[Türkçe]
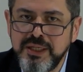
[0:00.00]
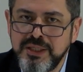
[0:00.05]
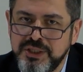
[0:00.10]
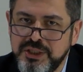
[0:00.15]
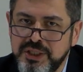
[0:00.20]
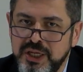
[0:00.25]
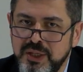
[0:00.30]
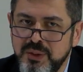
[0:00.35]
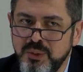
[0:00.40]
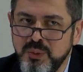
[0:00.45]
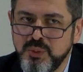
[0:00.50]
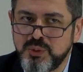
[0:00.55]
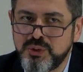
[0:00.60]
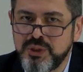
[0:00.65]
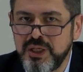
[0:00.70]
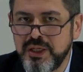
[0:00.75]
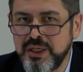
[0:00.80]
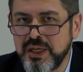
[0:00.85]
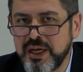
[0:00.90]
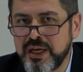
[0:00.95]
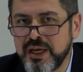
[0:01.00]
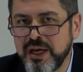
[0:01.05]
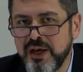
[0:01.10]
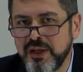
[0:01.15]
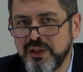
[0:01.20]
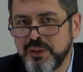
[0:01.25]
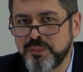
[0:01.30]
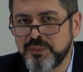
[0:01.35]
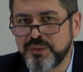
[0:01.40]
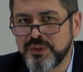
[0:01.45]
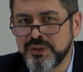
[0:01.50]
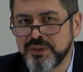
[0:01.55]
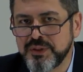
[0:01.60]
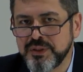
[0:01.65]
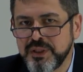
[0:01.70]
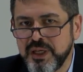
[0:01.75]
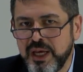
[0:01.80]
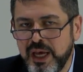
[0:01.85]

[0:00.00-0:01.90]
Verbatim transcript: şey üzerine galiptir.